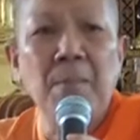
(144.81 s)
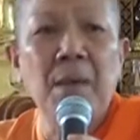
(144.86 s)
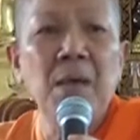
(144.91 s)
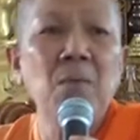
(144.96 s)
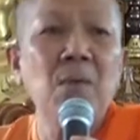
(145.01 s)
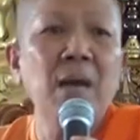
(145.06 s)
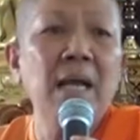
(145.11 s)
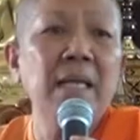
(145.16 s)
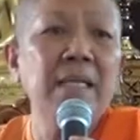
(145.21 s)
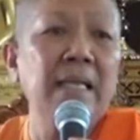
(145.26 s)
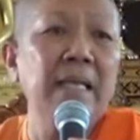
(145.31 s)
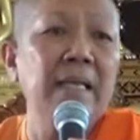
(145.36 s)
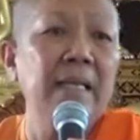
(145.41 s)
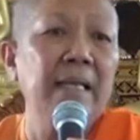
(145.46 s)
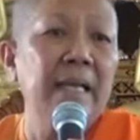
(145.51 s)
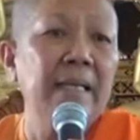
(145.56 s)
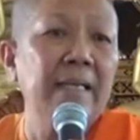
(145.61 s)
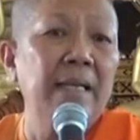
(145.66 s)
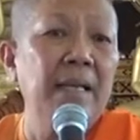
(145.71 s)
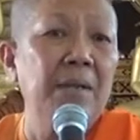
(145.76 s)
ไม่ว่าเนน
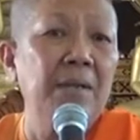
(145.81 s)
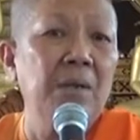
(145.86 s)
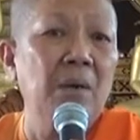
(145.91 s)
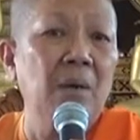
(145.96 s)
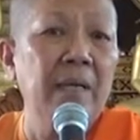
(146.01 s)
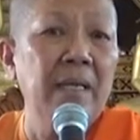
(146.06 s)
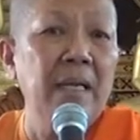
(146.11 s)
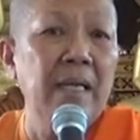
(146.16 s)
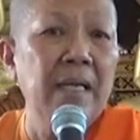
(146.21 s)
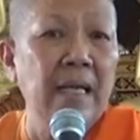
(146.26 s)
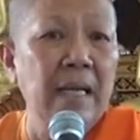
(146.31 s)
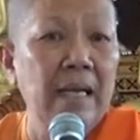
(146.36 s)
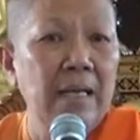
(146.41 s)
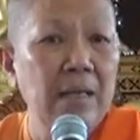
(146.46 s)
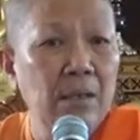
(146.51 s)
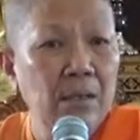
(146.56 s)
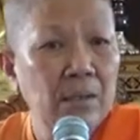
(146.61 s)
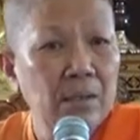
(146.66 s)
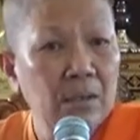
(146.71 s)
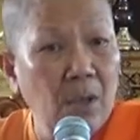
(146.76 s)
เล็กเนนน้อยนะคะ
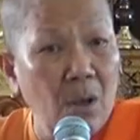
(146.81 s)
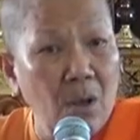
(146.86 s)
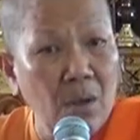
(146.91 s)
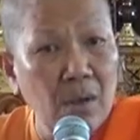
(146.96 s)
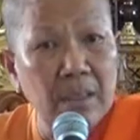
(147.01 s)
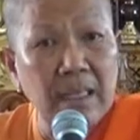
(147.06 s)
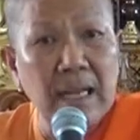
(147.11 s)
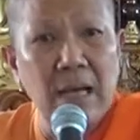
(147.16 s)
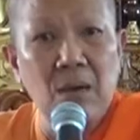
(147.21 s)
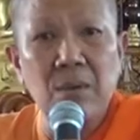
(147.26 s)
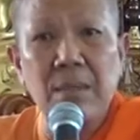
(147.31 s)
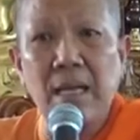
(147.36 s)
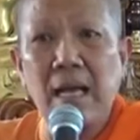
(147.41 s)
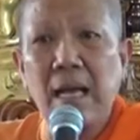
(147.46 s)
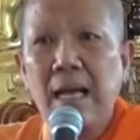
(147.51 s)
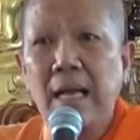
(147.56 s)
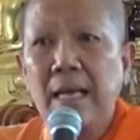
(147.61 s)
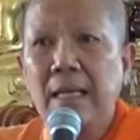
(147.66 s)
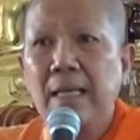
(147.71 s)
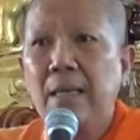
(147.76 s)
ต้องเล่า
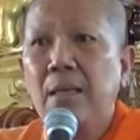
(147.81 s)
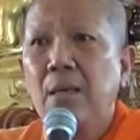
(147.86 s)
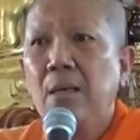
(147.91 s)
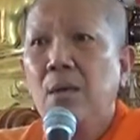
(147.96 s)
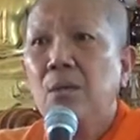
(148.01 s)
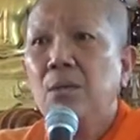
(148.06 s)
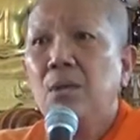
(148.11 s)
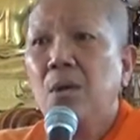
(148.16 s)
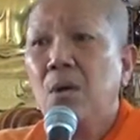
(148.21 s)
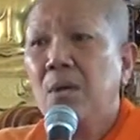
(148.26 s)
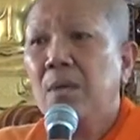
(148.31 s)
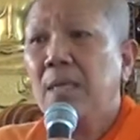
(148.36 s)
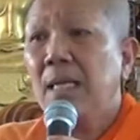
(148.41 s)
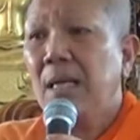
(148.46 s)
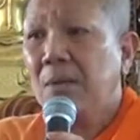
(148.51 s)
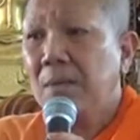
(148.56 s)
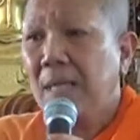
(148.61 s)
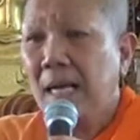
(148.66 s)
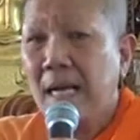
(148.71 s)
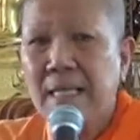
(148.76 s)
ได้ ต้อง
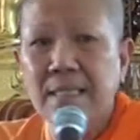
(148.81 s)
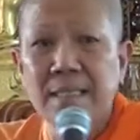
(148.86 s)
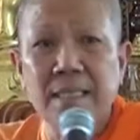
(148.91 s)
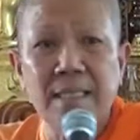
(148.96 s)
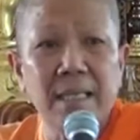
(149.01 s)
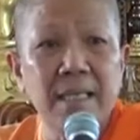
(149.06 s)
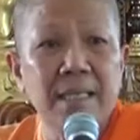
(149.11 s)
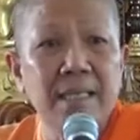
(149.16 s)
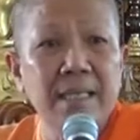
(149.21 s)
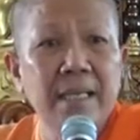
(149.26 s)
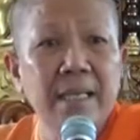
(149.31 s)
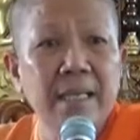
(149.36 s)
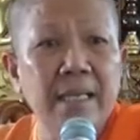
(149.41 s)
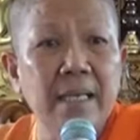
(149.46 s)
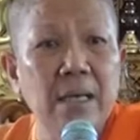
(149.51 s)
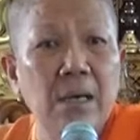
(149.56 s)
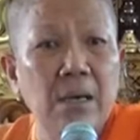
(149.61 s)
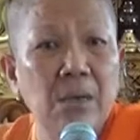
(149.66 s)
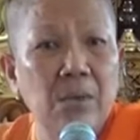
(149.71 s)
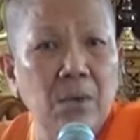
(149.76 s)
เล่าได้ชนิดที่
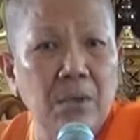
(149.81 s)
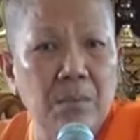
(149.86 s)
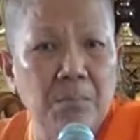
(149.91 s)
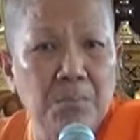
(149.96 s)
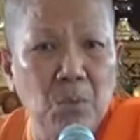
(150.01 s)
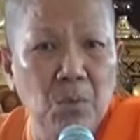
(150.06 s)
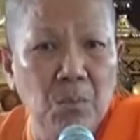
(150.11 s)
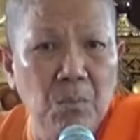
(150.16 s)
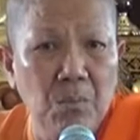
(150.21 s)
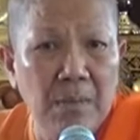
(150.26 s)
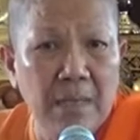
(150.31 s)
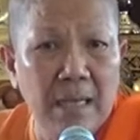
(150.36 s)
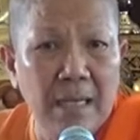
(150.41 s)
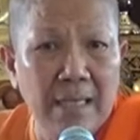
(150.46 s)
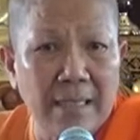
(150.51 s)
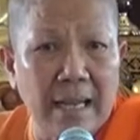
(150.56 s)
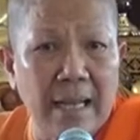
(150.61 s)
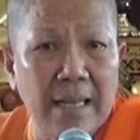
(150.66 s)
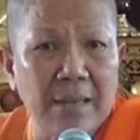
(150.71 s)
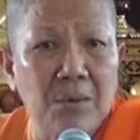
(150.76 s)
กดปุ่มเมื่อ
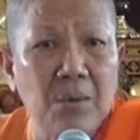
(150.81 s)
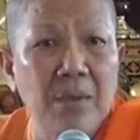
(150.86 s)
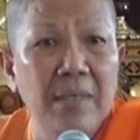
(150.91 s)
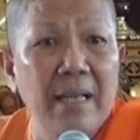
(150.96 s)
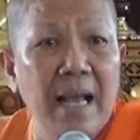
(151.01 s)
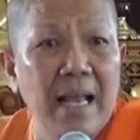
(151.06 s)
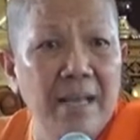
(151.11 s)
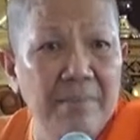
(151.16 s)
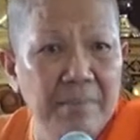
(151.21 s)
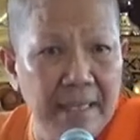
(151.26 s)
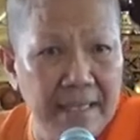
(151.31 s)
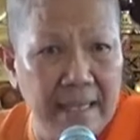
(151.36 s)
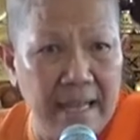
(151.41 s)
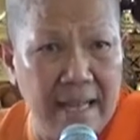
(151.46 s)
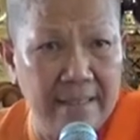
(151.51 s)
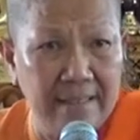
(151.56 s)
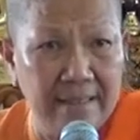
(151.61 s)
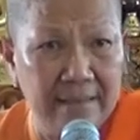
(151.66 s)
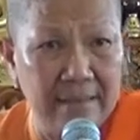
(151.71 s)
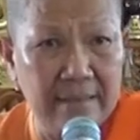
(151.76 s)
ไหร่ก็ได้เมื่อ
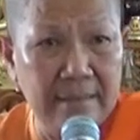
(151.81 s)
นั้น